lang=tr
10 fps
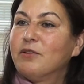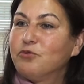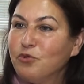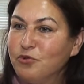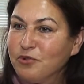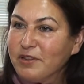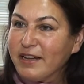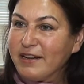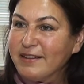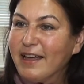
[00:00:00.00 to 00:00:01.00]

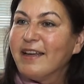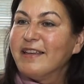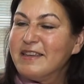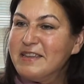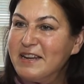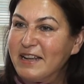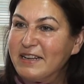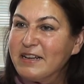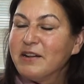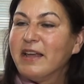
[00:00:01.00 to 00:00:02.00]
Duyduklarında
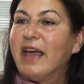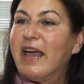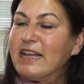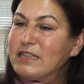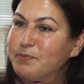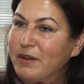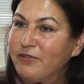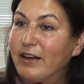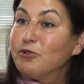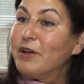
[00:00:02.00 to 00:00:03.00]
inanın es
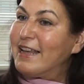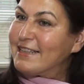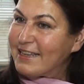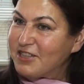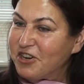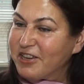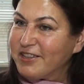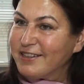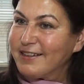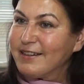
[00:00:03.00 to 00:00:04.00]
privado
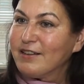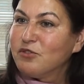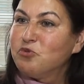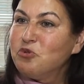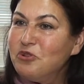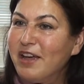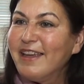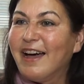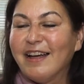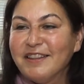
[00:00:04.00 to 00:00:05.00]
esecektir.
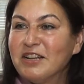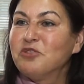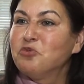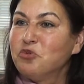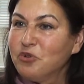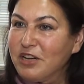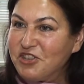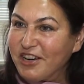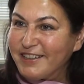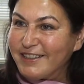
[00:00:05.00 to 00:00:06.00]
Dünyaya adını
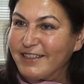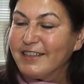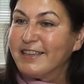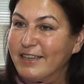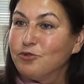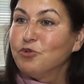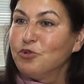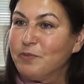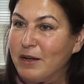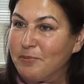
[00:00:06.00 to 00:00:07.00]
duyuracaktır evet. ki
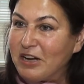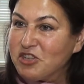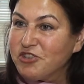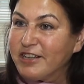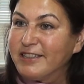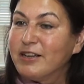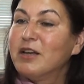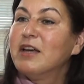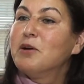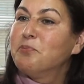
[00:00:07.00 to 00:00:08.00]
duyurmaya başladı,
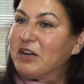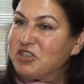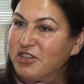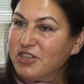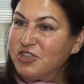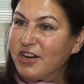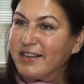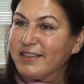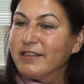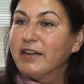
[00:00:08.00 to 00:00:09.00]

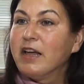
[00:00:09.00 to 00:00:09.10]
başlayacaktır.